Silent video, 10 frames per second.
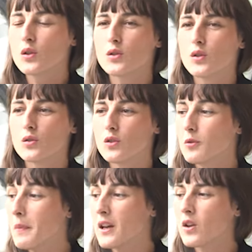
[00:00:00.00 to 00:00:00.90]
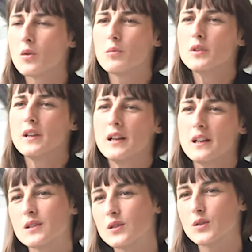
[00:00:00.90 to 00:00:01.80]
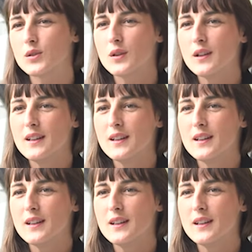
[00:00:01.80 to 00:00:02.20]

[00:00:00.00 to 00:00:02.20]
que dans une SMAC moderne.